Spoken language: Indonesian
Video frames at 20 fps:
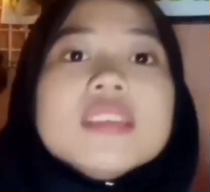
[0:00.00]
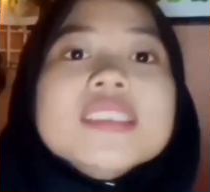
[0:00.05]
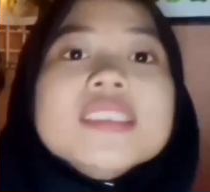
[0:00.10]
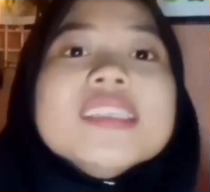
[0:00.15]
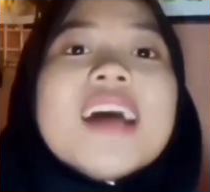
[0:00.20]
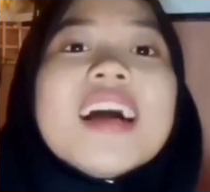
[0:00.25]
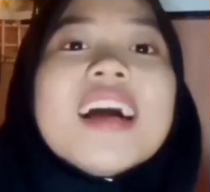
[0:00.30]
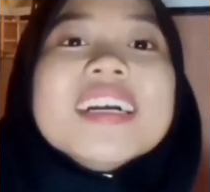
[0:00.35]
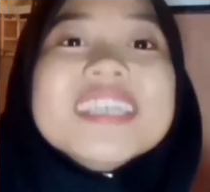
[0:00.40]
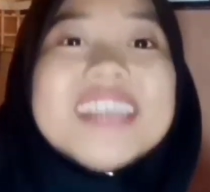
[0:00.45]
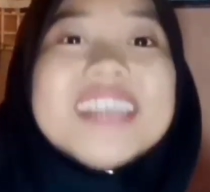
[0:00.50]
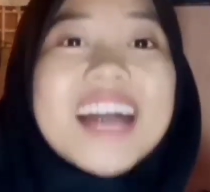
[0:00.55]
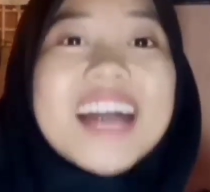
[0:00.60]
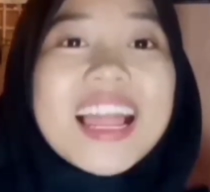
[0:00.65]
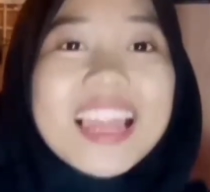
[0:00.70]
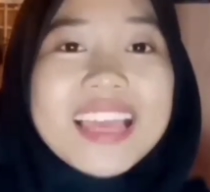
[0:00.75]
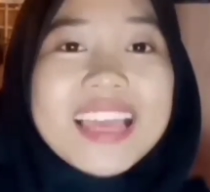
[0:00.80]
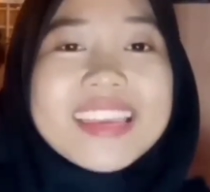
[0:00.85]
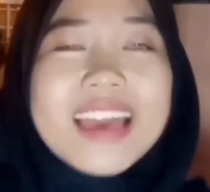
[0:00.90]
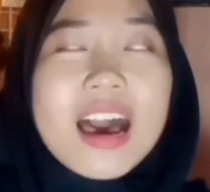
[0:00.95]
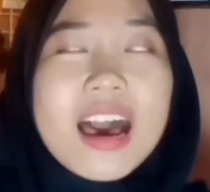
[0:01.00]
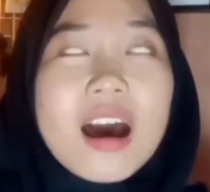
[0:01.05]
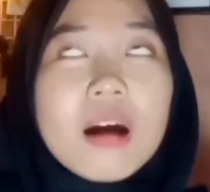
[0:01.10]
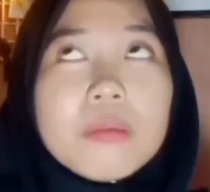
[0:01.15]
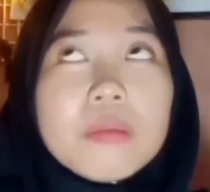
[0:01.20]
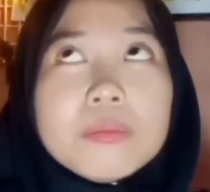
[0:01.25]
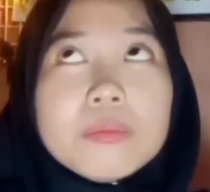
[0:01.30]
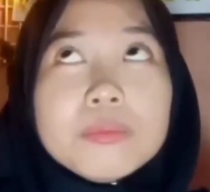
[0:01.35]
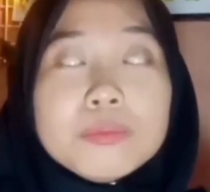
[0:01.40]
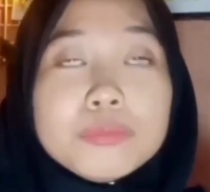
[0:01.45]
Ya enggak lah ya
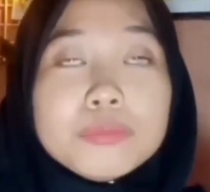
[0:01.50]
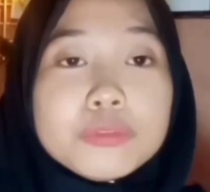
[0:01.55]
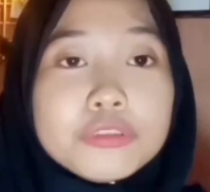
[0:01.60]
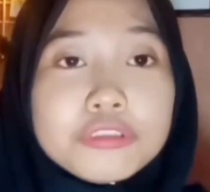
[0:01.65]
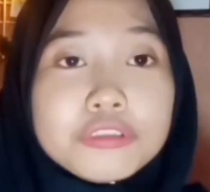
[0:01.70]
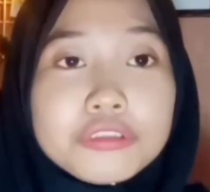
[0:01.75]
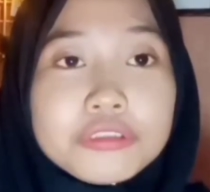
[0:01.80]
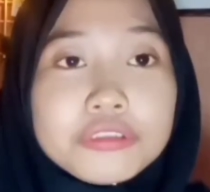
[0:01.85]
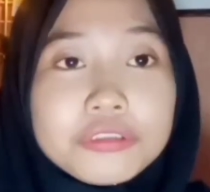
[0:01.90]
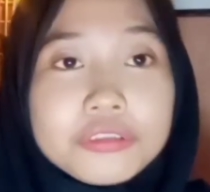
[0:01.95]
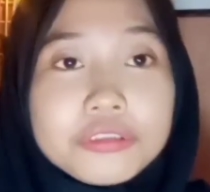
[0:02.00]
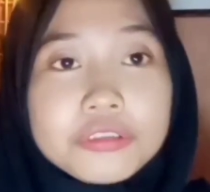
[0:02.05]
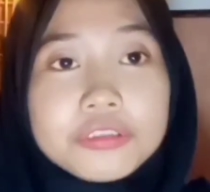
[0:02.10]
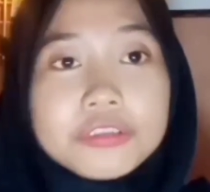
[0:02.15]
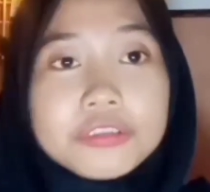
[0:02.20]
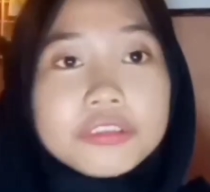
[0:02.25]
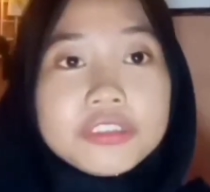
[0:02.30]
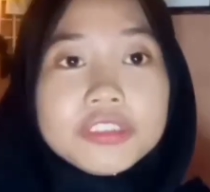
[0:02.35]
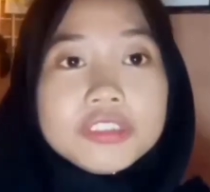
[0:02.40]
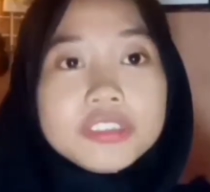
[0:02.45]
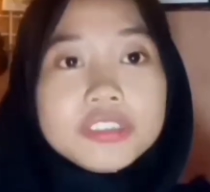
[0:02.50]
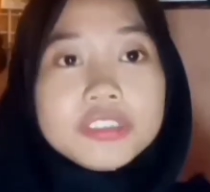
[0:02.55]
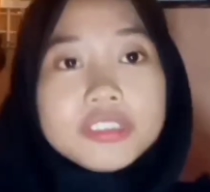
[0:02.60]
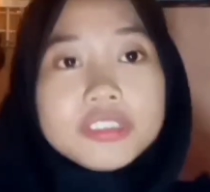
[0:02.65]
ampun.